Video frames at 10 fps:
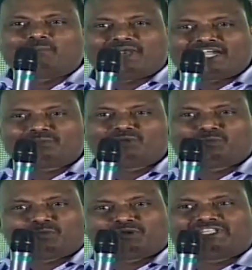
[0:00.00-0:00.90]
మేడంకు
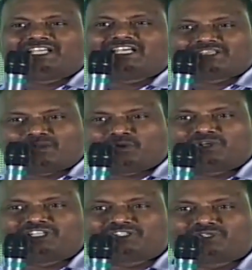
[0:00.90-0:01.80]
పూర్తిగా
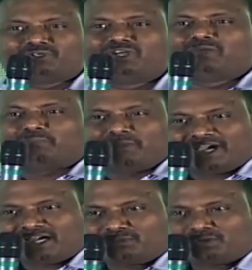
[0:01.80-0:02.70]
సపోర్ట్ ఇస్తూ
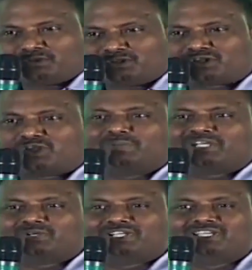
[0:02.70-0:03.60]
మేడంను దృష్టిలో
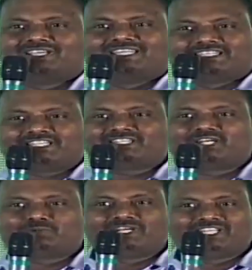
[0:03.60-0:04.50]
పెట్టుకొని
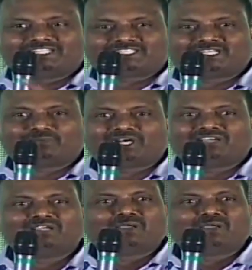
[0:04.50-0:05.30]
తీసినటువంటి ఇది సినిమా